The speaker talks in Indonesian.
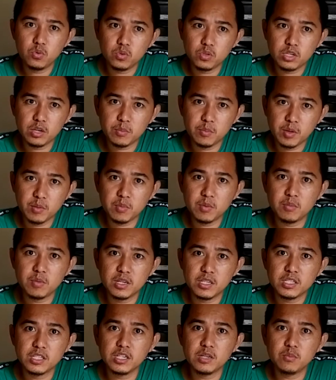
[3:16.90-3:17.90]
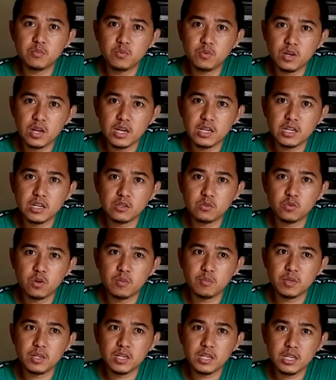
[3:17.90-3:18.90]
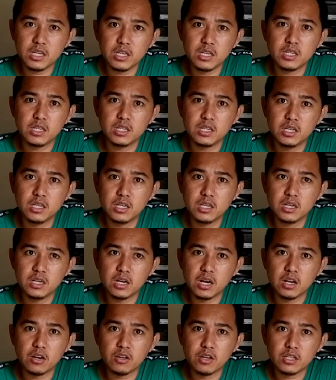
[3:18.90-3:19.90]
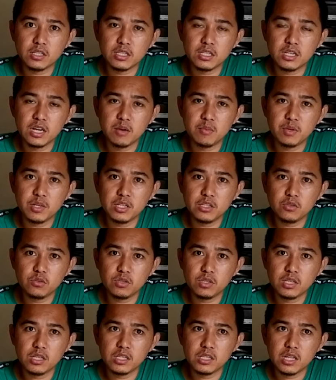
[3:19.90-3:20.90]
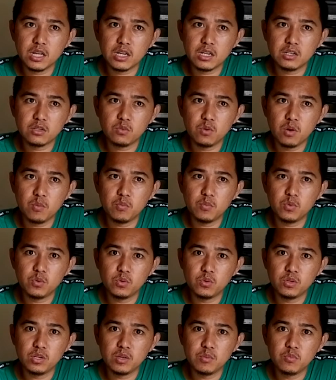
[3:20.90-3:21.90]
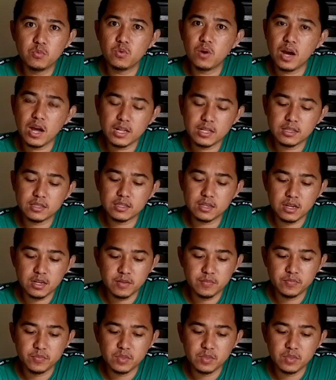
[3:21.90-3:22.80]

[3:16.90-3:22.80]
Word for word: sampai 15.000 lah yang 2 mili kalau yang 3 mili itu sekitar 20 ribuan ya.